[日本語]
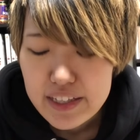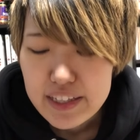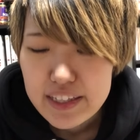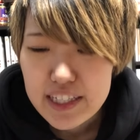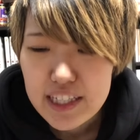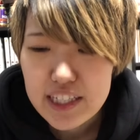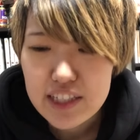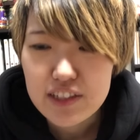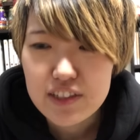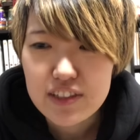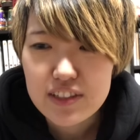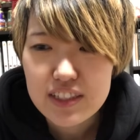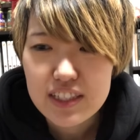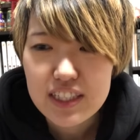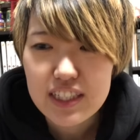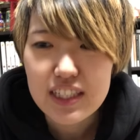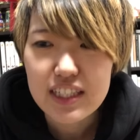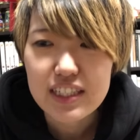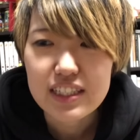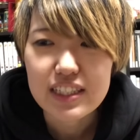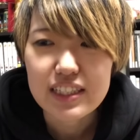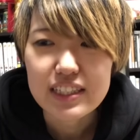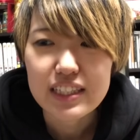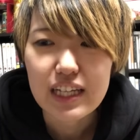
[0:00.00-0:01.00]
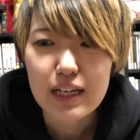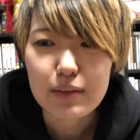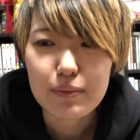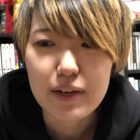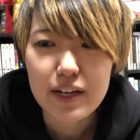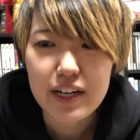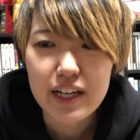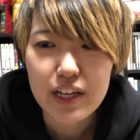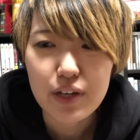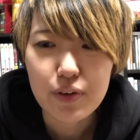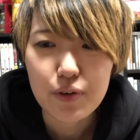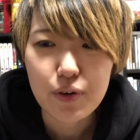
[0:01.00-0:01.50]
逆に
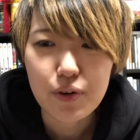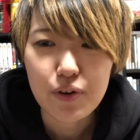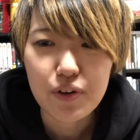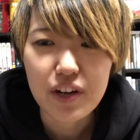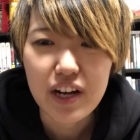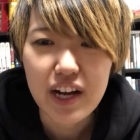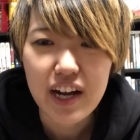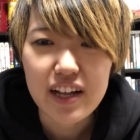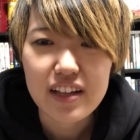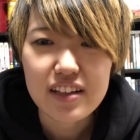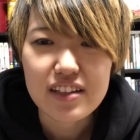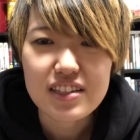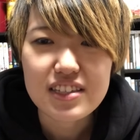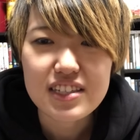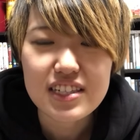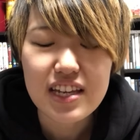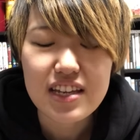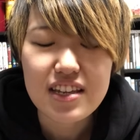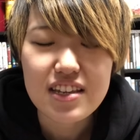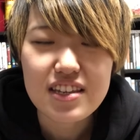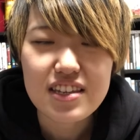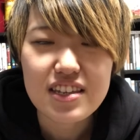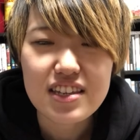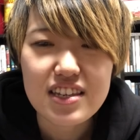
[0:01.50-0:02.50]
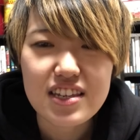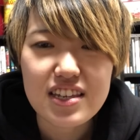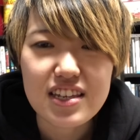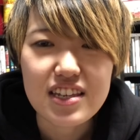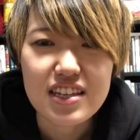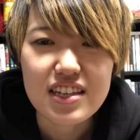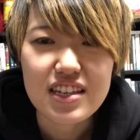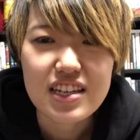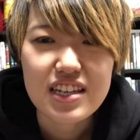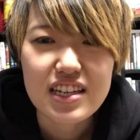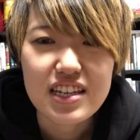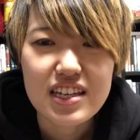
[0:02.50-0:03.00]
ネタバレを完全
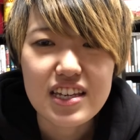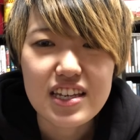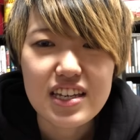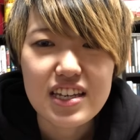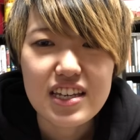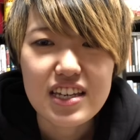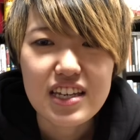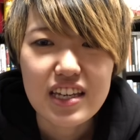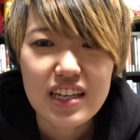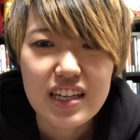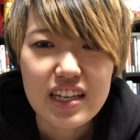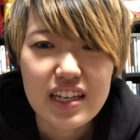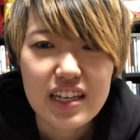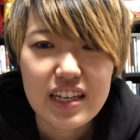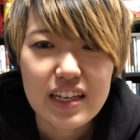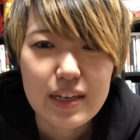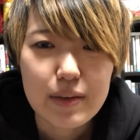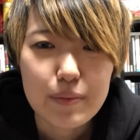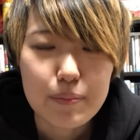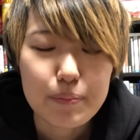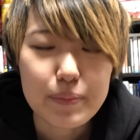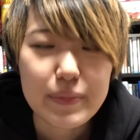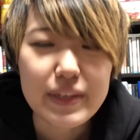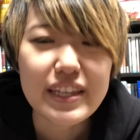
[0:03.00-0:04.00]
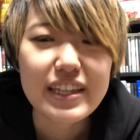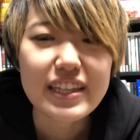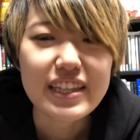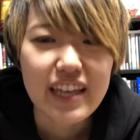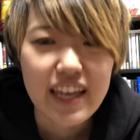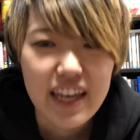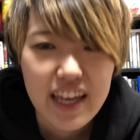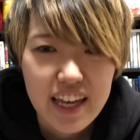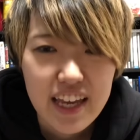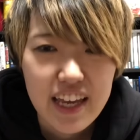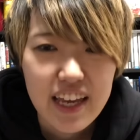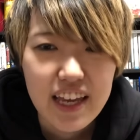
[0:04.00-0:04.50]
に見
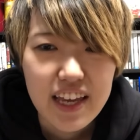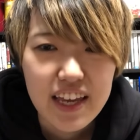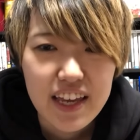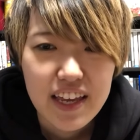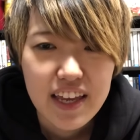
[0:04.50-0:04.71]
て